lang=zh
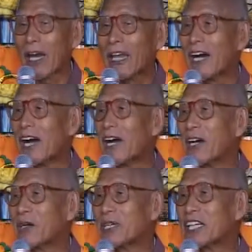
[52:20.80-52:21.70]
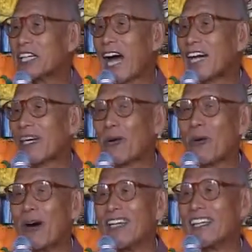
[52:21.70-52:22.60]
黑的，有的是看是
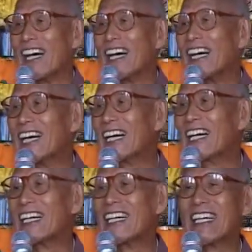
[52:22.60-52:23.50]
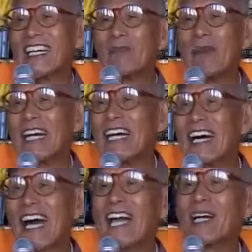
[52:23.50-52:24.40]
红的，各每个
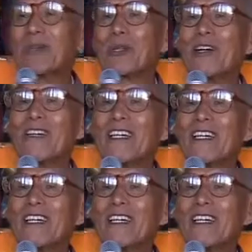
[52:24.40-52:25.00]
人看的不同。